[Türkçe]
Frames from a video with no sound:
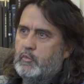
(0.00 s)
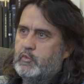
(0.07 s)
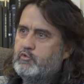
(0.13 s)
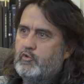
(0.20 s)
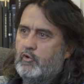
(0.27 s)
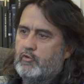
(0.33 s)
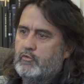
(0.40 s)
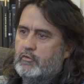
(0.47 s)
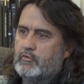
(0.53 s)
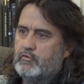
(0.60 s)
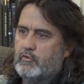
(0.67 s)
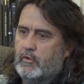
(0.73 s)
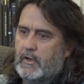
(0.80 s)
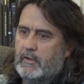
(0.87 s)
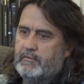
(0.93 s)
Bu co
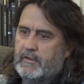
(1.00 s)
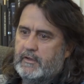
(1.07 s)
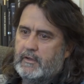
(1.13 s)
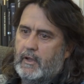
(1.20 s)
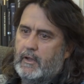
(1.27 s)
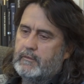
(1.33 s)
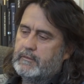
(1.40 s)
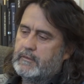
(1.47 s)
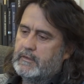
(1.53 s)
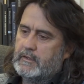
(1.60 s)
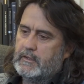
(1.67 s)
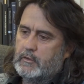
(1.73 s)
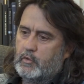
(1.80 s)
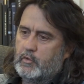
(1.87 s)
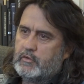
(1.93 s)
coğrafyada an,
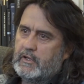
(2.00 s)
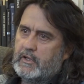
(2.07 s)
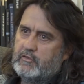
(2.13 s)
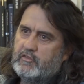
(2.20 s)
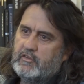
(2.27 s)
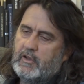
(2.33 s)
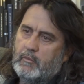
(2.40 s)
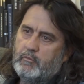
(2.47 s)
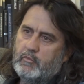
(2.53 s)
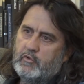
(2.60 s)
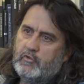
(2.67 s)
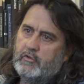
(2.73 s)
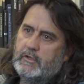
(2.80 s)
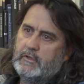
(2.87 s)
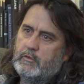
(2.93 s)
e, ortaya çıkan
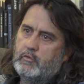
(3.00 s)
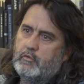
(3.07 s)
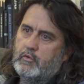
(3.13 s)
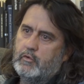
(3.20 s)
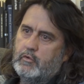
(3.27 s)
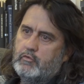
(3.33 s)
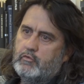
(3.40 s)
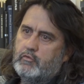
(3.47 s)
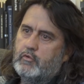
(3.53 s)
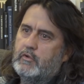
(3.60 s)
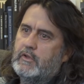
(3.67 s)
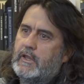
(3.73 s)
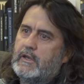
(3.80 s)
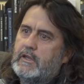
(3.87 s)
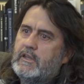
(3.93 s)
müzik türü
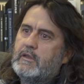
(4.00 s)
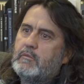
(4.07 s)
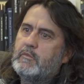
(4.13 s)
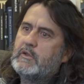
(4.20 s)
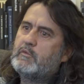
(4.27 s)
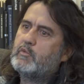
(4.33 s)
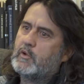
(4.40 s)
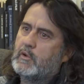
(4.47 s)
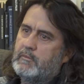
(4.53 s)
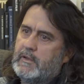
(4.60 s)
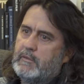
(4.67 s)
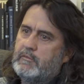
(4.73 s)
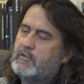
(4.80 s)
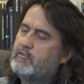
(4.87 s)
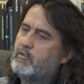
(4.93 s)
Türkiye'nin kimlik
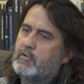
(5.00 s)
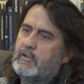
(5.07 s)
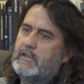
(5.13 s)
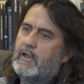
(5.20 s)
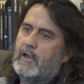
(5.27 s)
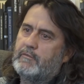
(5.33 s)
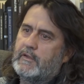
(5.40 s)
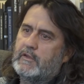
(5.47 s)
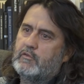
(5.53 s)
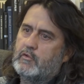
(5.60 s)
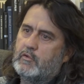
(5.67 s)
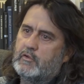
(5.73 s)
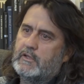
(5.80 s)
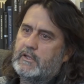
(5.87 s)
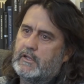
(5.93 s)
problemini çok iyi
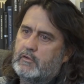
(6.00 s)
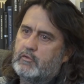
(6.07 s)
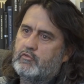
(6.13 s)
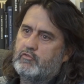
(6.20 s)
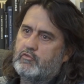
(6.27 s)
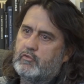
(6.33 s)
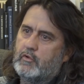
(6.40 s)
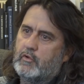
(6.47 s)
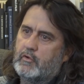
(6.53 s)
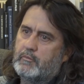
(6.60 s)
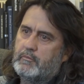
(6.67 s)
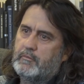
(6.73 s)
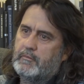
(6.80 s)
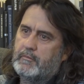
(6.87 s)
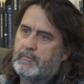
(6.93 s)
anlatıyor diye düşünüyorum.